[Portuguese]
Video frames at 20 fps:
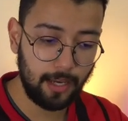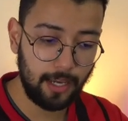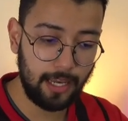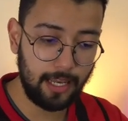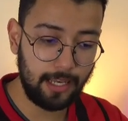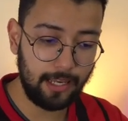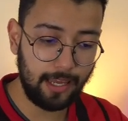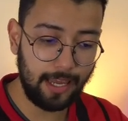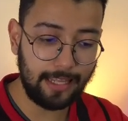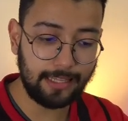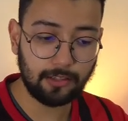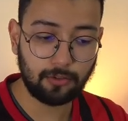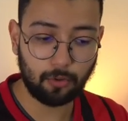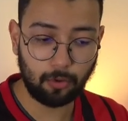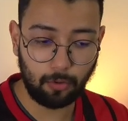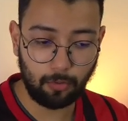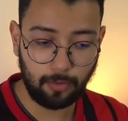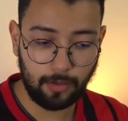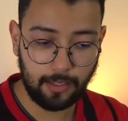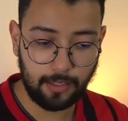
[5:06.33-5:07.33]
Ele
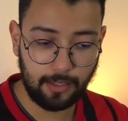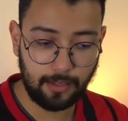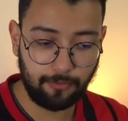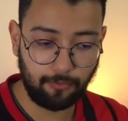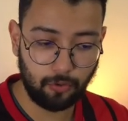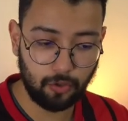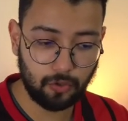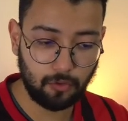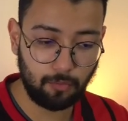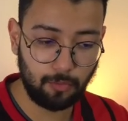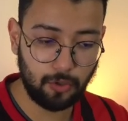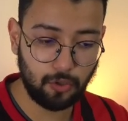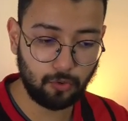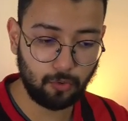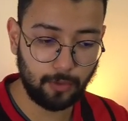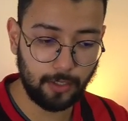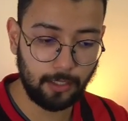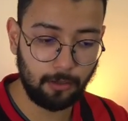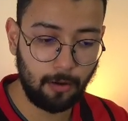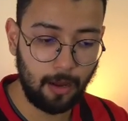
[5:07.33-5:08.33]
entrou e foi
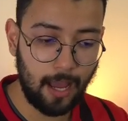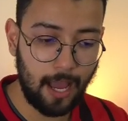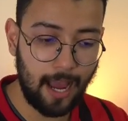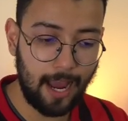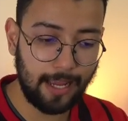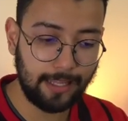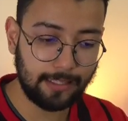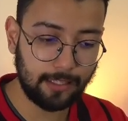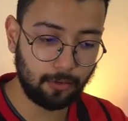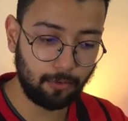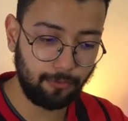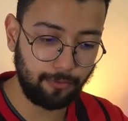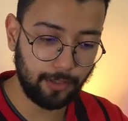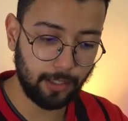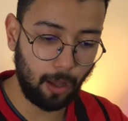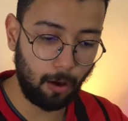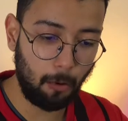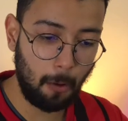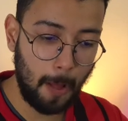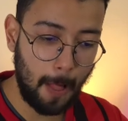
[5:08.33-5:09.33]
substituído ainda no
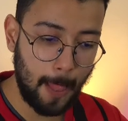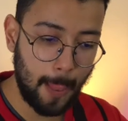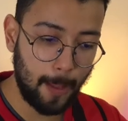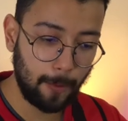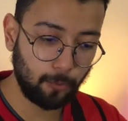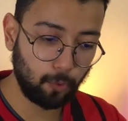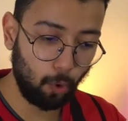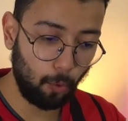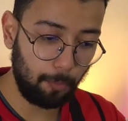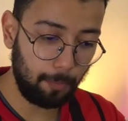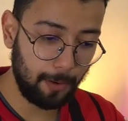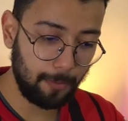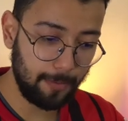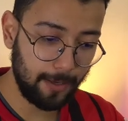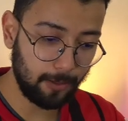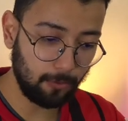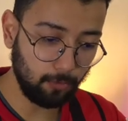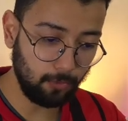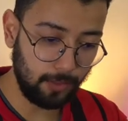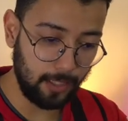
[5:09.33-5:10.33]
final do
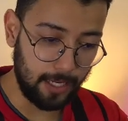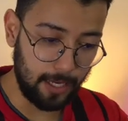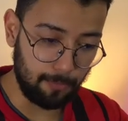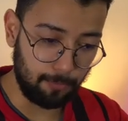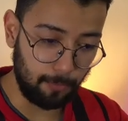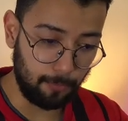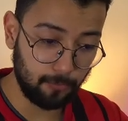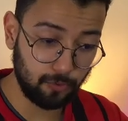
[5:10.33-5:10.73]
primeiro tempo.